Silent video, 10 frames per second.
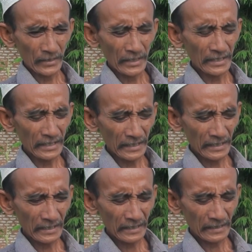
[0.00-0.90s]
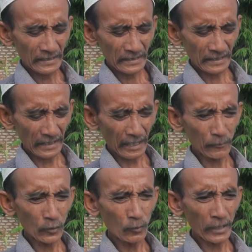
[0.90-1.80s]
jadi setelah
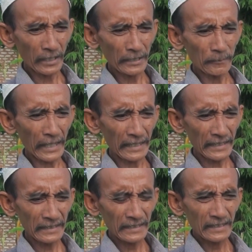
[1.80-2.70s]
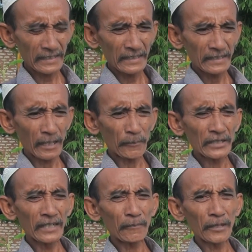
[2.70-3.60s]
berubah ke impari
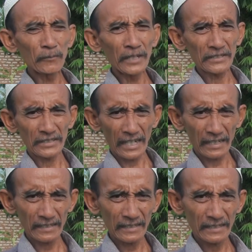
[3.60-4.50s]
dapat 18 sak